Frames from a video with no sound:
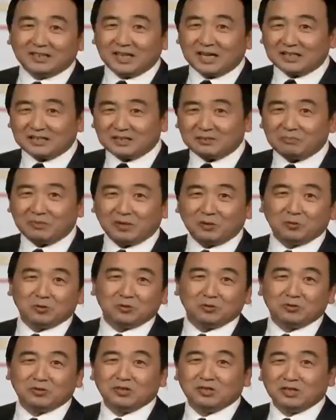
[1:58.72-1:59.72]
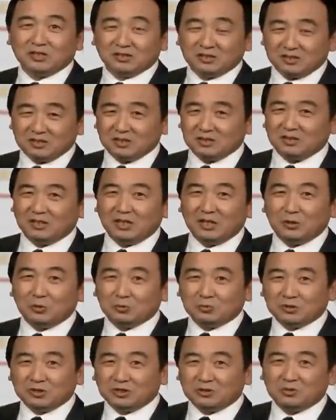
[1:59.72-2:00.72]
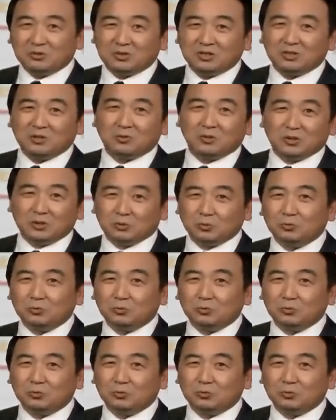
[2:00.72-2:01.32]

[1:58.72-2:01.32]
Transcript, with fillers: 你看这美国学者，这利用自由社会